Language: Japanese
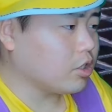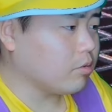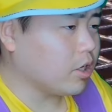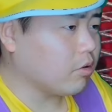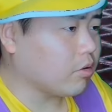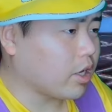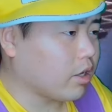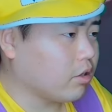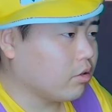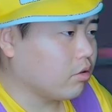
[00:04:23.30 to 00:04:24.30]
もらえるこ
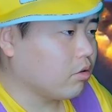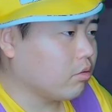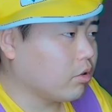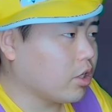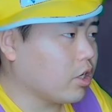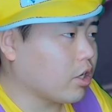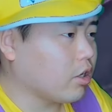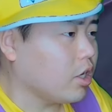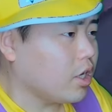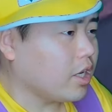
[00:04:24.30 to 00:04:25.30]
れ。お願い
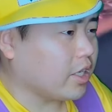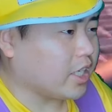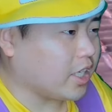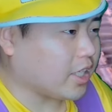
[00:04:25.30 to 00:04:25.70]
ね。来